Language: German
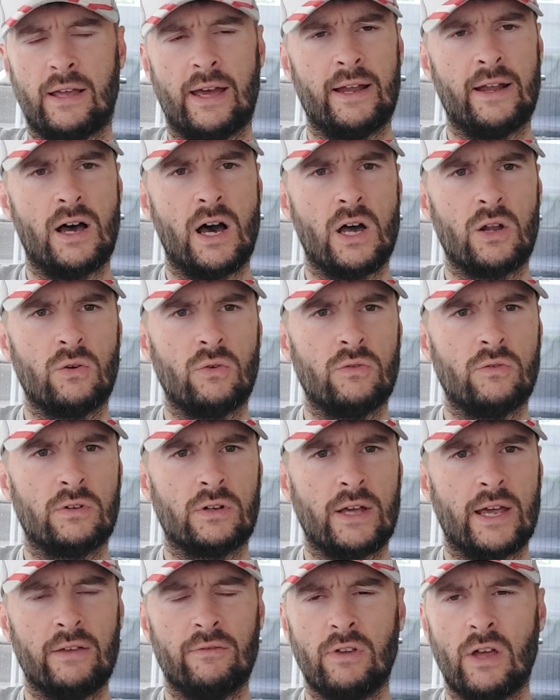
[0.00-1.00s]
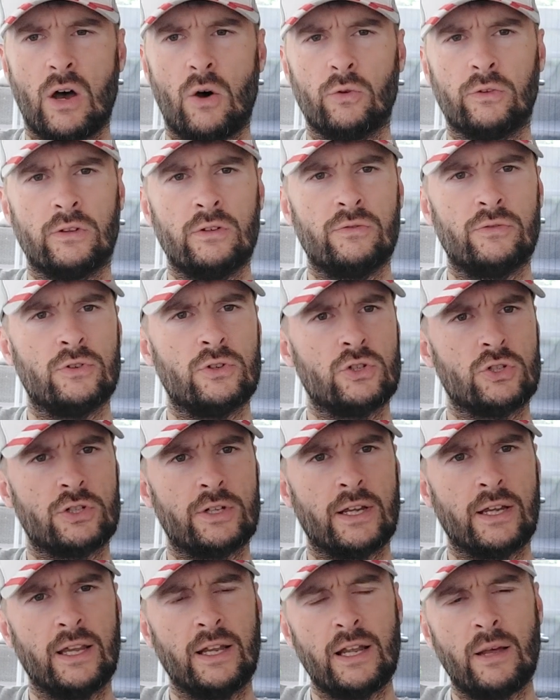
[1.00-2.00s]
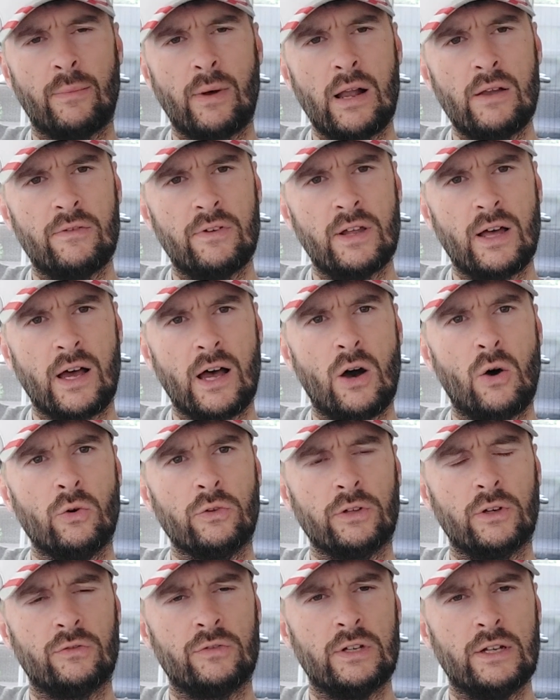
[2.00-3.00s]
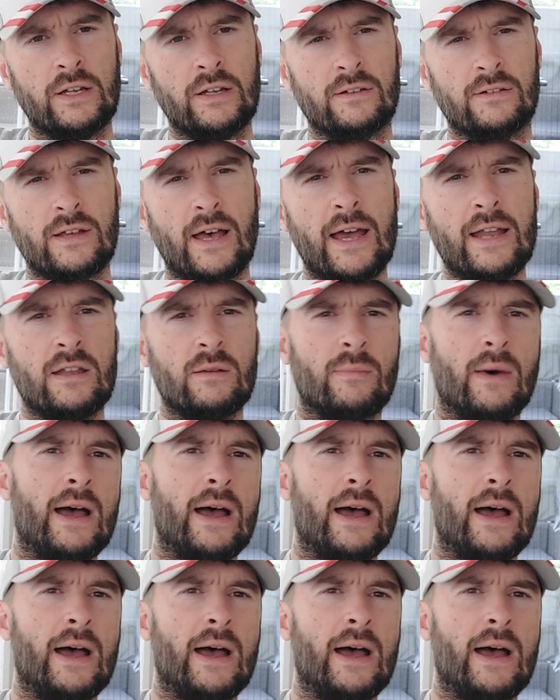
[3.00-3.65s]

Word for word: keine Ahnung, da irgendwie rausgefischt, dann ging der Ball wieder raus auf die linke Seite,